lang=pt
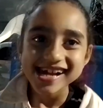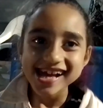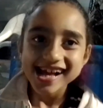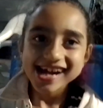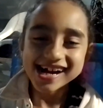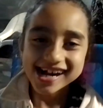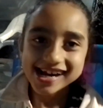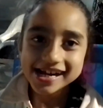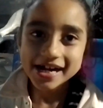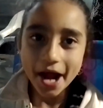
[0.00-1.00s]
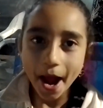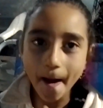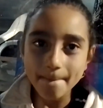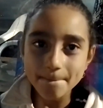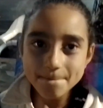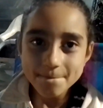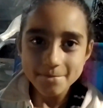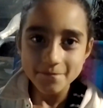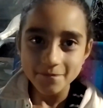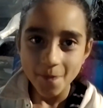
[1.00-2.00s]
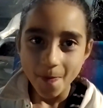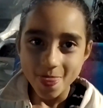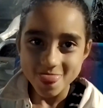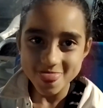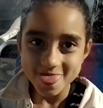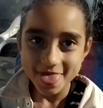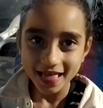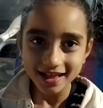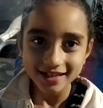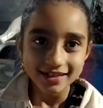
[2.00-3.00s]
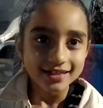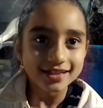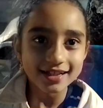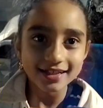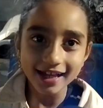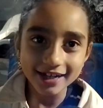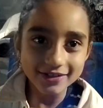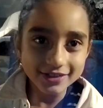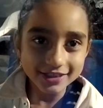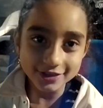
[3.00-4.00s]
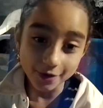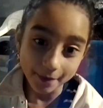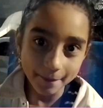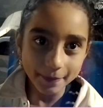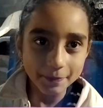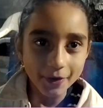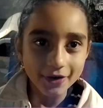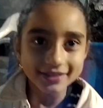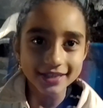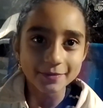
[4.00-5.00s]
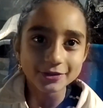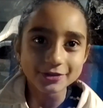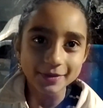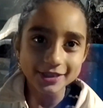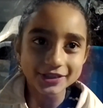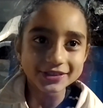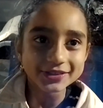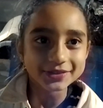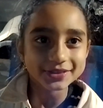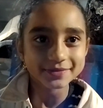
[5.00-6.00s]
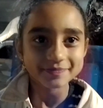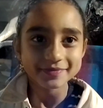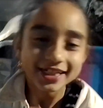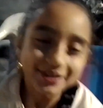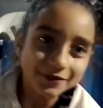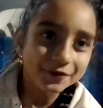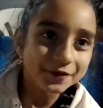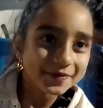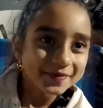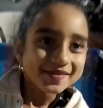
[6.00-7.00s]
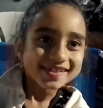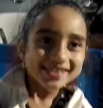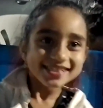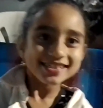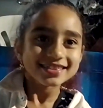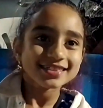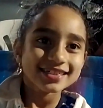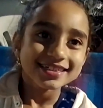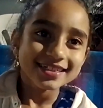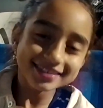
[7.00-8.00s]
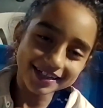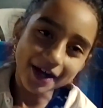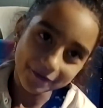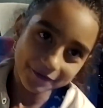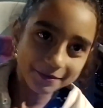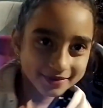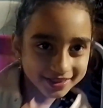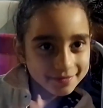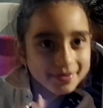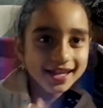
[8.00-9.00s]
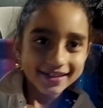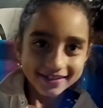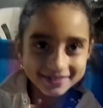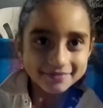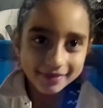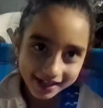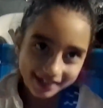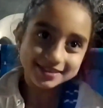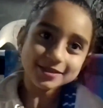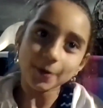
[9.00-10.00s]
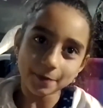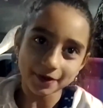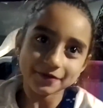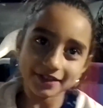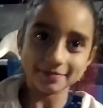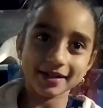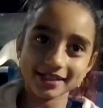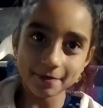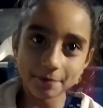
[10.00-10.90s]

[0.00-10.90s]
E você gostou mais de ver os filmes ou de comer pipoca? Claro que de comer pipoca, né? É muito mais gostoso. O que, o filme? Não, filme também, mas eu preferi mais a